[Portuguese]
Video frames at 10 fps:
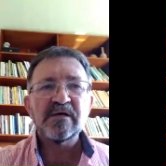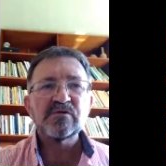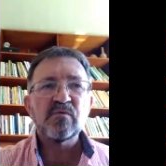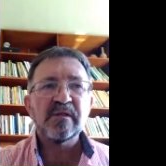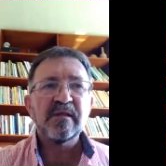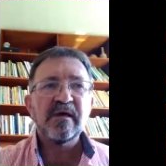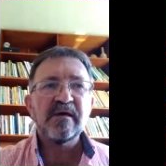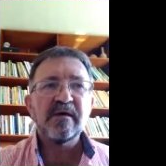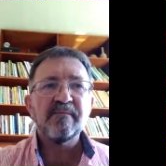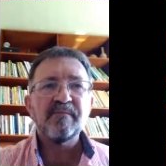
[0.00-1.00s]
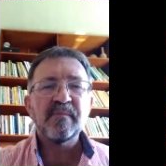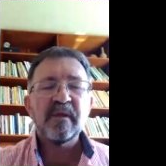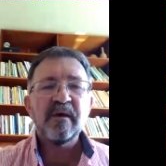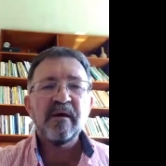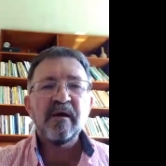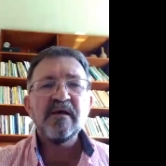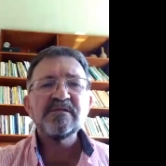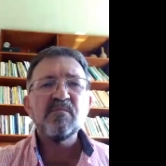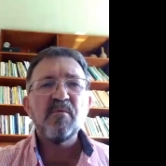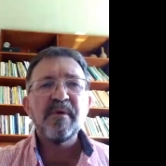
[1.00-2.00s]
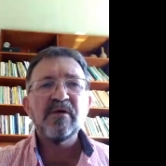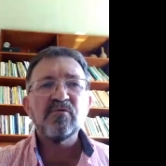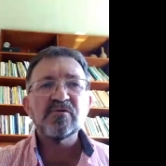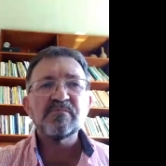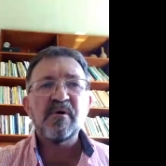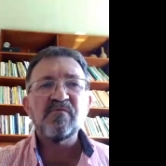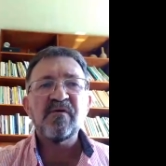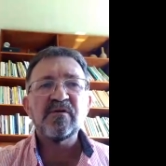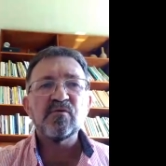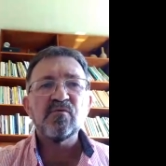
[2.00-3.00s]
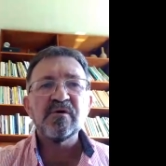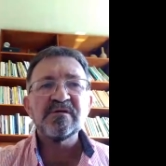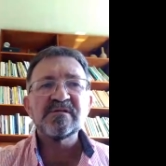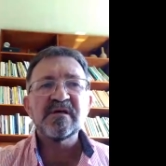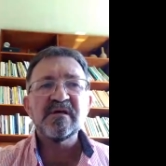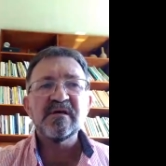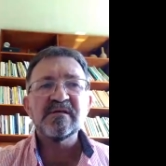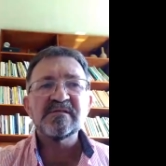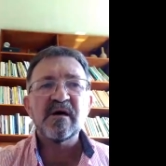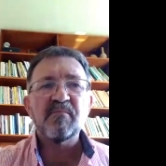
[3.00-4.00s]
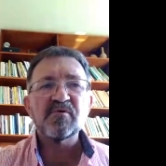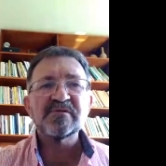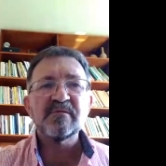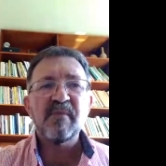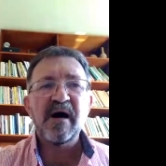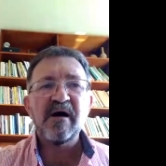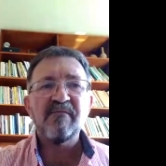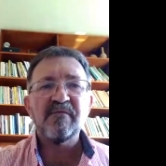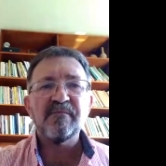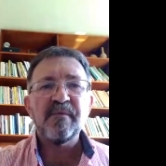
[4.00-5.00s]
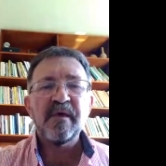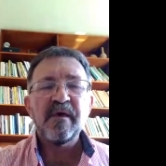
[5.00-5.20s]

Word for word: a sua teia. Nesse momento, os malfeitores que se aproximavam